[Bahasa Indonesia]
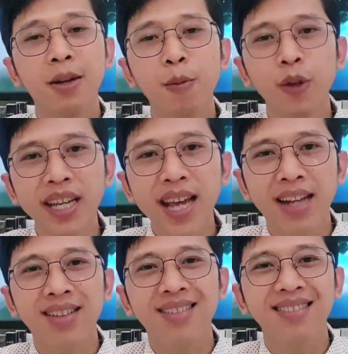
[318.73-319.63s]

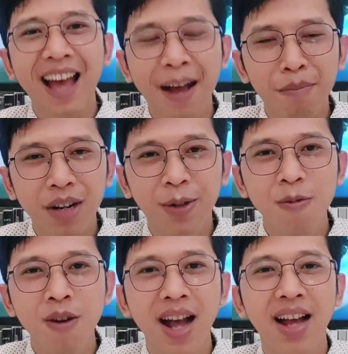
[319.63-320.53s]
Kemudian tahap
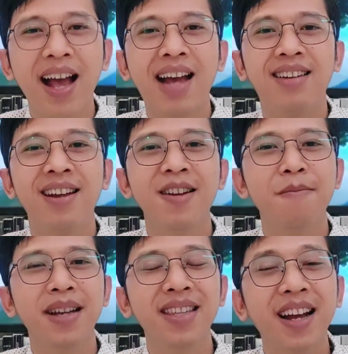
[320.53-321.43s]
kedua ada
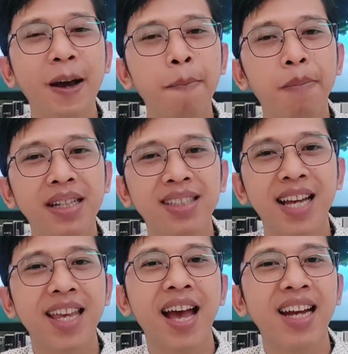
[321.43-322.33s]
namanya
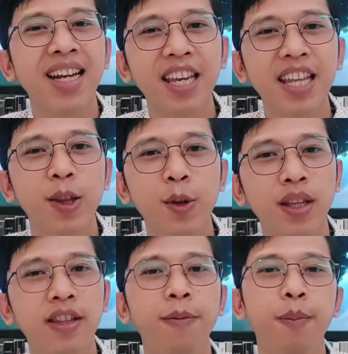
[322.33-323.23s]
kepercayaan
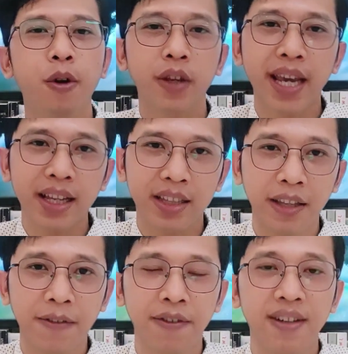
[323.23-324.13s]
intuitif
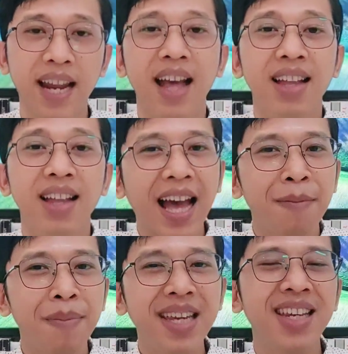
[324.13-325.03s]
proyektif. Nah,
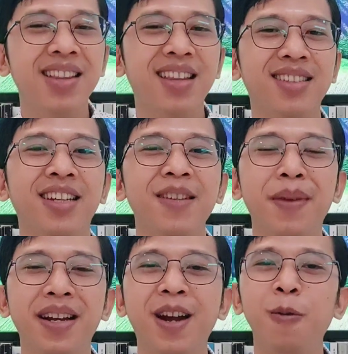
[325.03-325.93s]
tahap ini terjadi
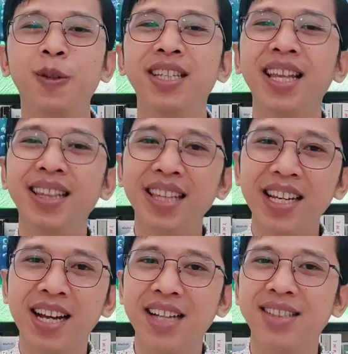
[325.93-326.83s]
pada usia
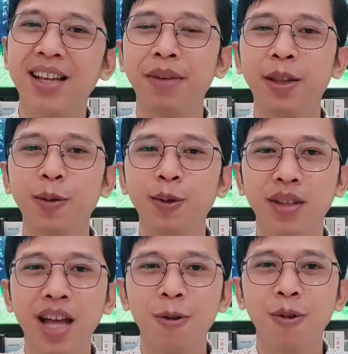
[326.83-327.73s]
3 sampai 7
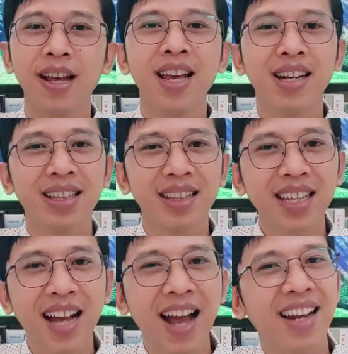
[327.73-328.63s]
tahun
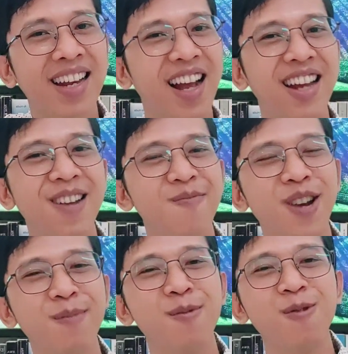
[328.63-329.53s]
ketika anak-anak
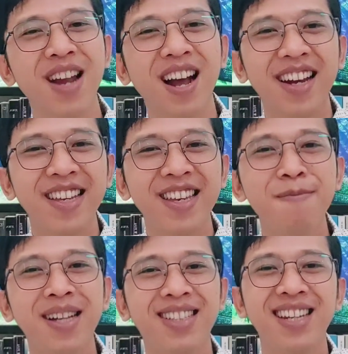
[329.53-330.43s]
mulai menggunakan
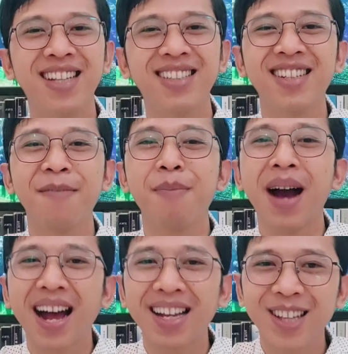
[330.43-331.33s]
imajinasi dan
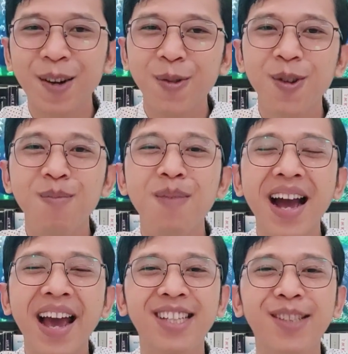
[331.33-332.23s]
bahasa untuk
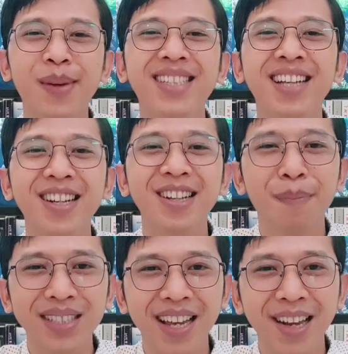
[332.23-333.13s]
mengekspresikan
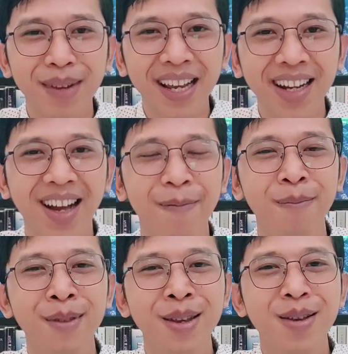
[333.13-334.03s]
kepercayaan
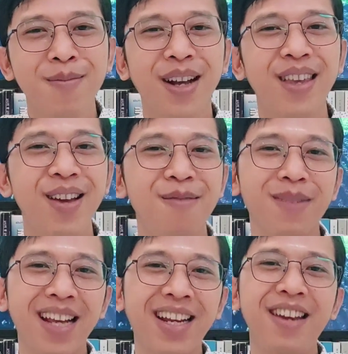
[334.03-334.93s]
mereka. Makanya
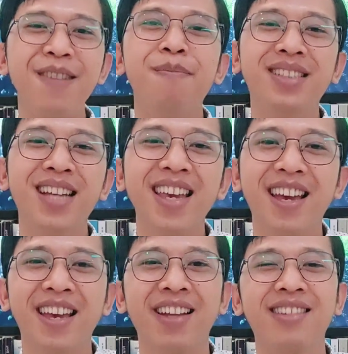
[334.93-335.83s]
mereka ini
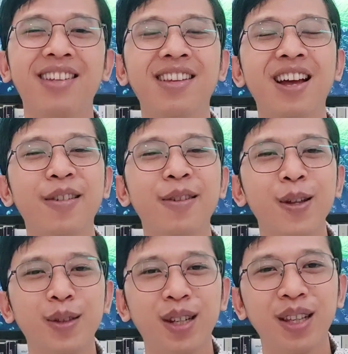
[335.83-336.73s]
percaya ya tentang
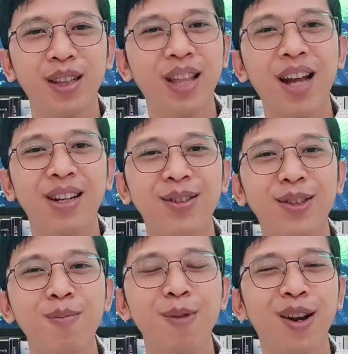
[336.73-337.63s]
cerita
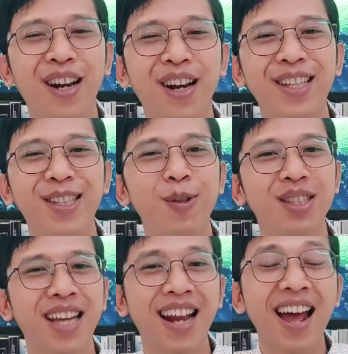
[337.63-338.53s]
dan simbol
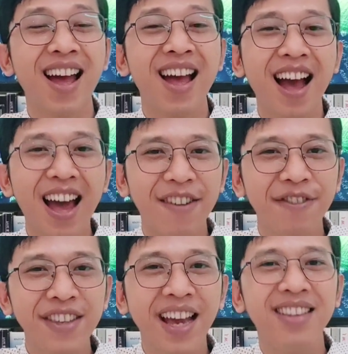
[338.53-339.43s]
religius secara
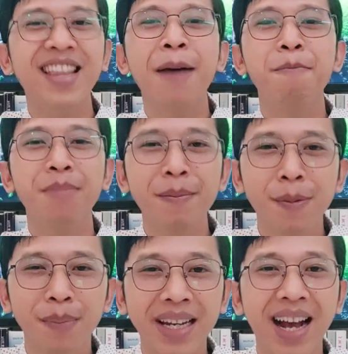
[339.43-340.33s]
harfiah tanpa
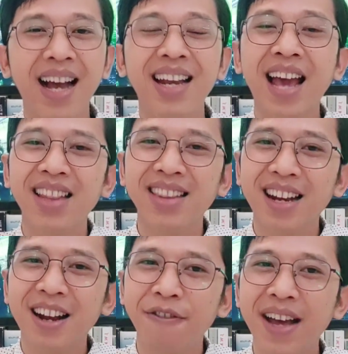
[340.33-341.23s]
membedakan
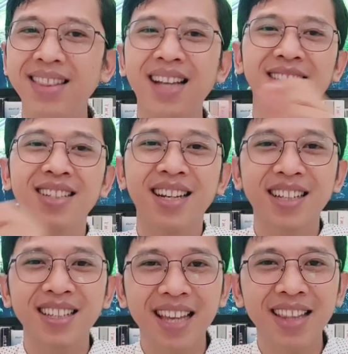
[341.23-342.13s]
antara fantasi
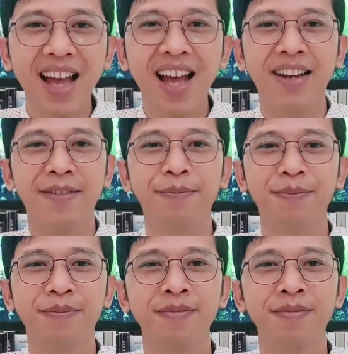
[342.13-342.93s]
dan kenyataan.